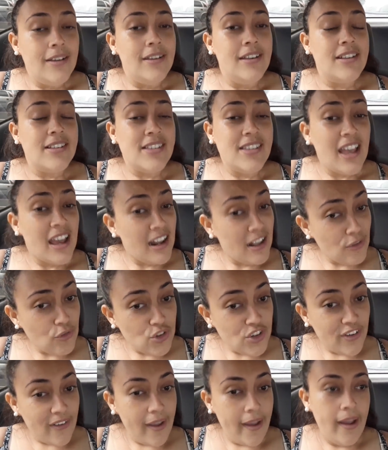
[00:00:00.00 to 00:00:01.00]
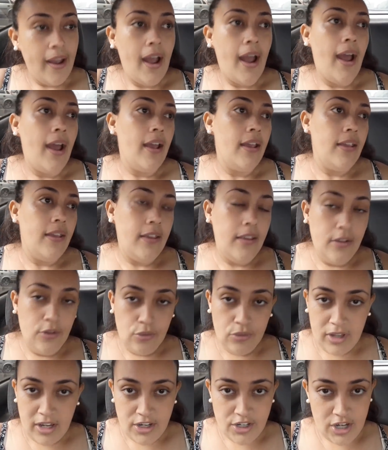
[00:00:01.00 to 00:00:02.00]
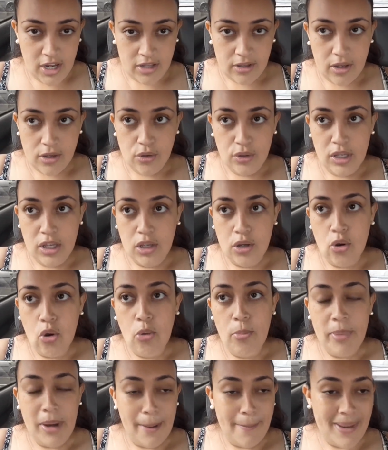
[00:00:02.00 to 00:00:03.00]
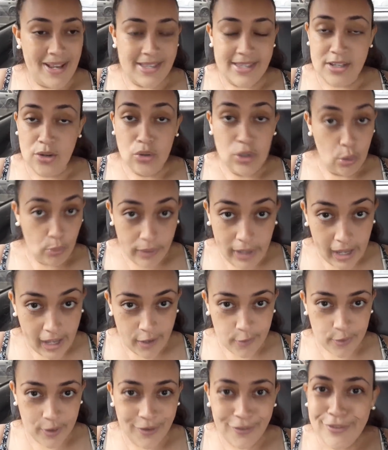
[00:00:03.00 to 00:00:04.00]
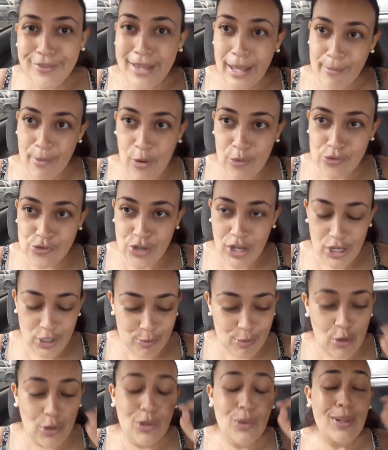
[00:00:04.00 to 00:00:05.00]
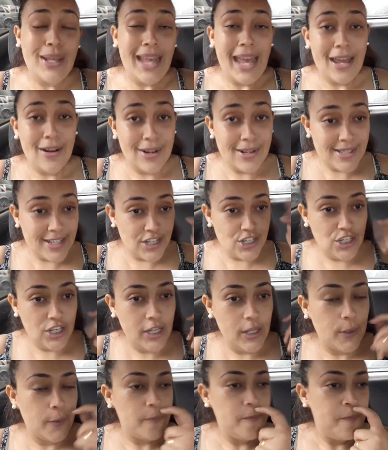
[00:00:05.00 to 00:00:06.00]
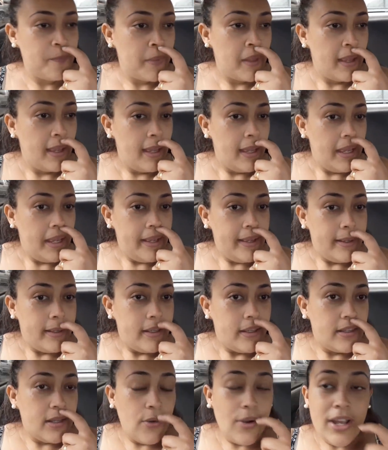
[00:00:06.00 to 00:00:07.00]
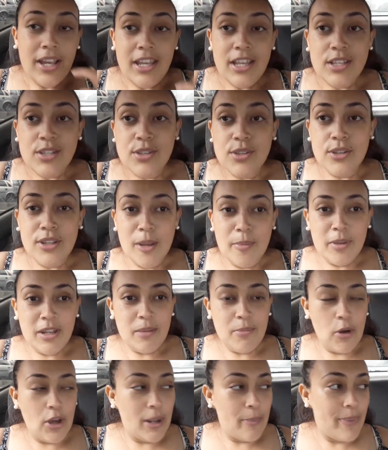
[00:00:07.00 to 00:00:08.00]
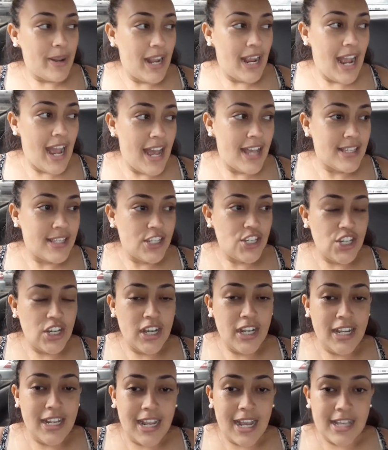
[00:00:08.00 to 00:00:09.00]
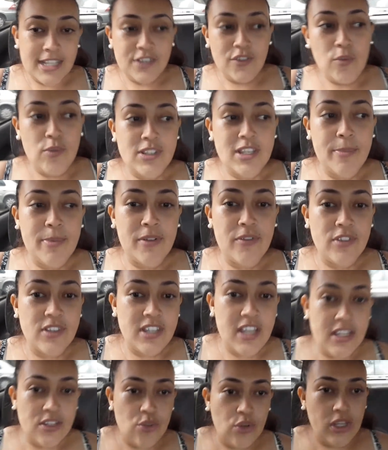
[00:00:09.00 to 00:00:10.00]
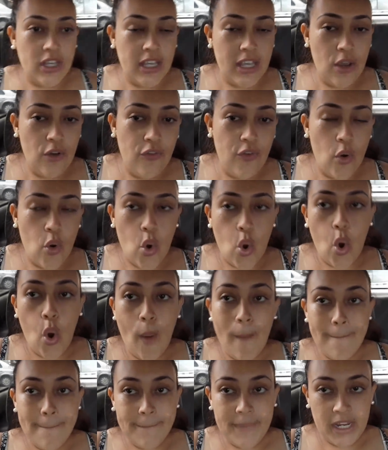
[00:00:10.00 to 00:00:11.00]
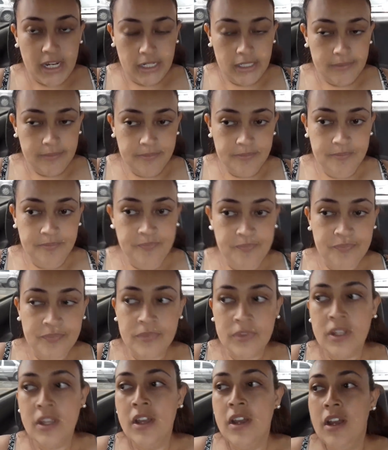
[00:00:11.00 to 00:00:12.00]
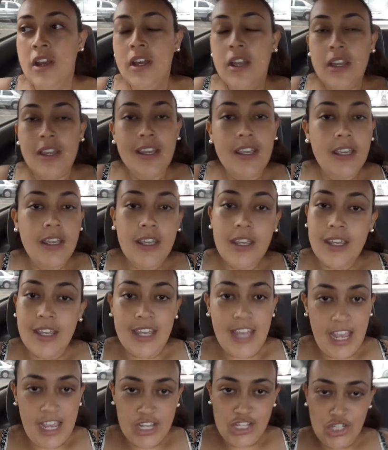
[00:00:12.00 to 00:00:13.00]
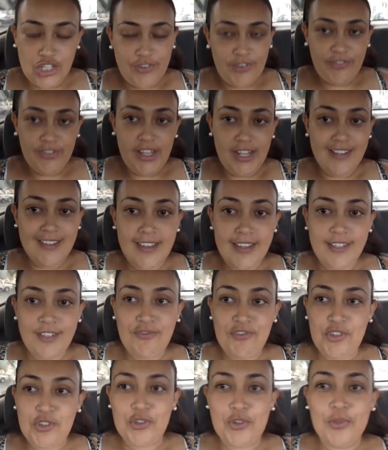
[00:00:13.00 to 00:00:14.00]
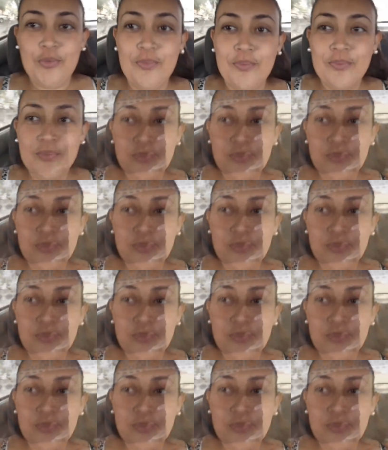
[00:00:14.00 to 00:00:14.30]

E se ela não tiver, aí não tem jeito, aí eu tenho que comprar. Mas eu não quero, tá bom, gente? Porque eu não quero gastar dinheiro. Então é isso, estamos indo embora pra casa. Chegando em casa eu vou mostrar pra vocês o que, que eu vou comer. E, e aí a gente vai finalizar esse vídeo.